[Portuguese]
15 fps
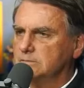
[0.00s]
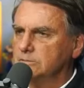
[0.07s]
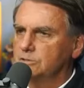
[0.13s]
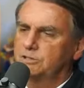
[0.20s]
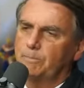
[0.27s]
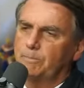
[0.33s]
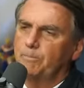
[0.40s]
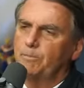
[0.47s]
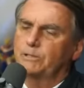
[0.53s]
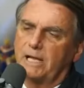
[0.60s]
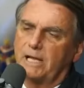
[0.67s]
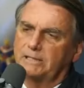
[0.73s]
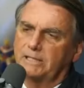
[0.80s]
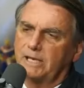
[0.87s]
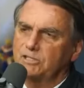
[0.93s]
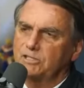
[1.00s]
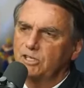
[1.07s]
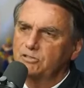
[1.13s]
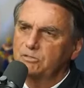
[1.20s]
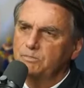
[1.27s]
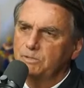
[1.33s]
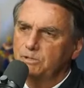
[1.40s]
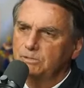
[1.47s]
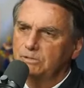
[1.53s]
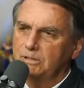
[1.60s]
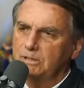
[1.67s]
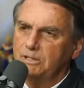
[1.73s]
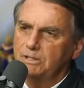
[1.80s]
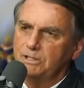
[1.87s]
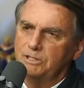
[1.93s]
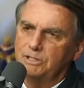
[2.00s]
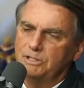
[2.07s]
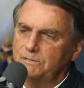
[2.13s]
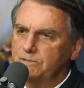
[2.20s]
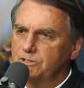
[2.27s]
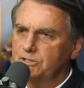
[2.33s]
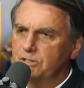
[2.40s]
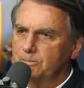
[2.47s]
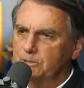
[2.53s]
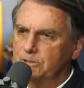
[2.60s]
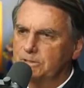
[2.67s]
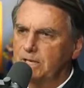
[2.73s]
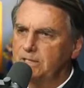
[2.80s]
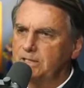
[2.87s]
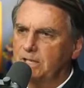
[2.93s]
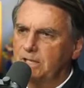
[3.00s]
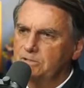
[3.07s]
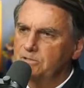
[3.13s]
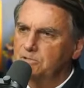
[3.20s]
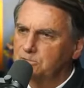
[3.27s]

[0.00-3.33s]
Se você botar 300 mil dividido por 300,